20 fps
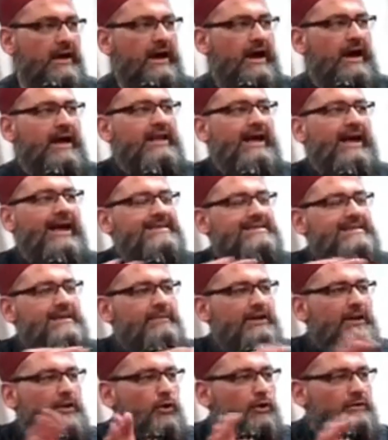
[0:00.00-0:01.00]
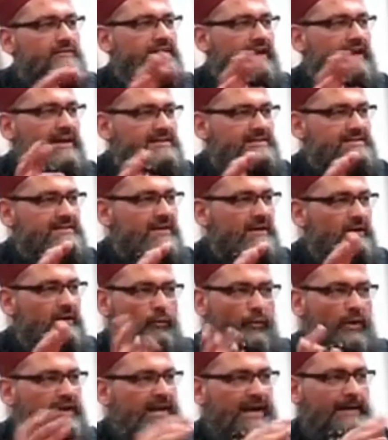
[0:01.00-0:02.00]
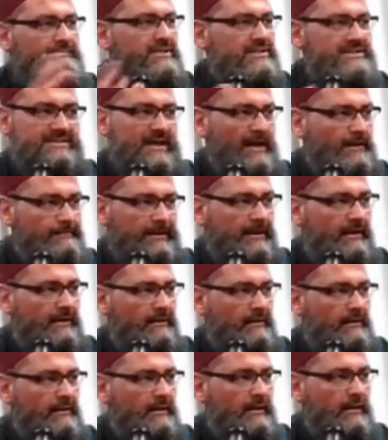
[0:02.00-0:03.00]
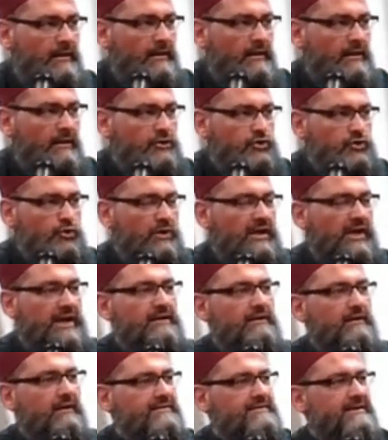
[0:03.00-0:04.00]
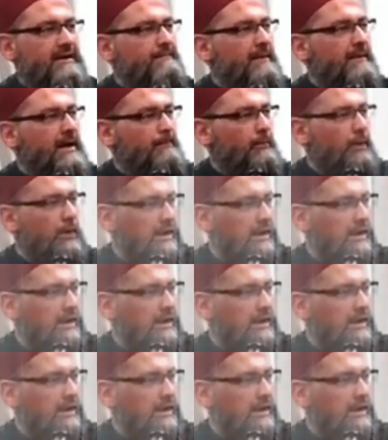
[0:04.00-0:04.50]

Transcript: على حسب الكونتكست وين عم تستعملها شو كان قدم أبو